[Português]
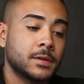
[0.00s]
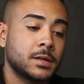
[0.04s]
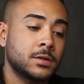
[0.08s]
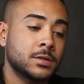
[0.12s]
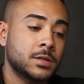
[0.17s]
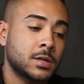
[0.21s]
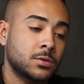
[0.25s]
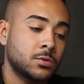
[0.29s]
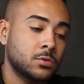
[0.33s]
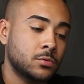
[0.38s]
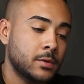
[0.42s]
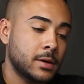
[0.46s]
Eu
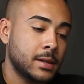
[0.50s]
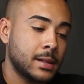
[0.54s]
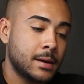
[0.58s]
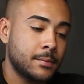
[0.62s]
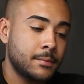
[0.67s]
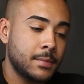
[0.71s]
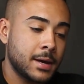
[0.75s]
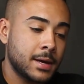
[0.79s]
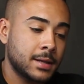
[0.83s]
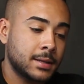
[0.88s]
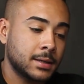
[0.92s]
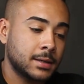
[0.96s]
já estou com ela
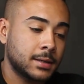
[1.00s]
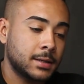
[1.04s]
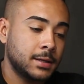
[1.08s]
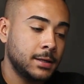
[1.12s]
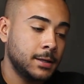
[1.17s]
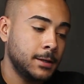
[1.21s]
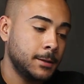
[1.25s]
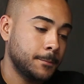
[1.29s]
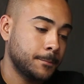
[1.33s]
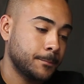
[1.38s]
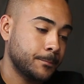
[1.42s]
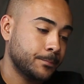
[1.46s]
aberta
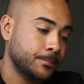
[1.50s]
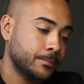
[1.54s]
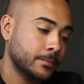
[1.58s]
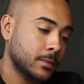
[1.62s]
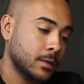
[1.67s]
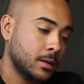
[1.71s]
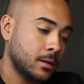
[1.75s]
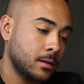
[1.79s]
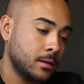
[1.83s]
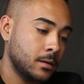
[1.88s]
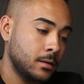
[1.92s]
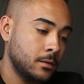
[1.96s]
aqui,
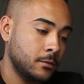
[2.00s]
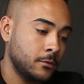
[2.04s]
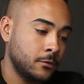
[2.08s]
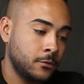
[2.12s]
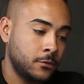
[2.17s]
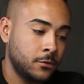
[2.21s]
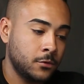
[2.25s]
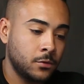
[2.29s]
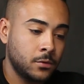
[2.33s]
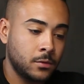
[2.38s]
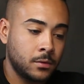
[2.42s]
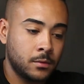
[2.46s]

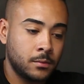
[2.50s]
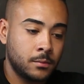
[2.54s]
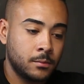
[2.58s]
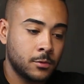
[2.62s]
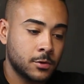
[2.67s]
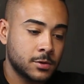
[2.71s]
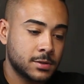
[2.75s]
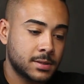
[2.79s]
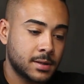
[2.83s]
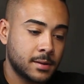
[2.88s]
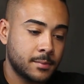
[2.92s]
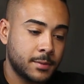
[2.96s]
vou
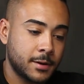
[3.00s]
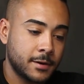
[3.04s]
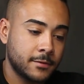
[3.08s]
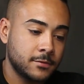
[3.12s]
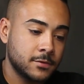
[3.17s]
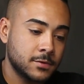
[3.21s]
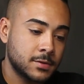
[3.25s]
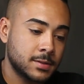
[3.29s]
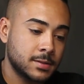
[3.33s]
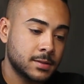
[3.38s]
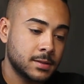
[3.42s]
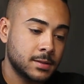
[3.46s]
mostrar para
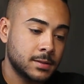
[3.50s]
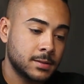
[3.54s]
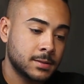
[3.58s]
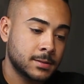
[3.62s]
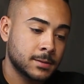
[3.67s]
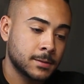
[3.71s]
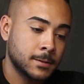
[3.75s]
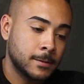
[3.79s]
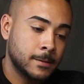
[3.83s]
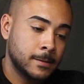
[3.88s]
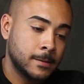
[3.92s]
vocês.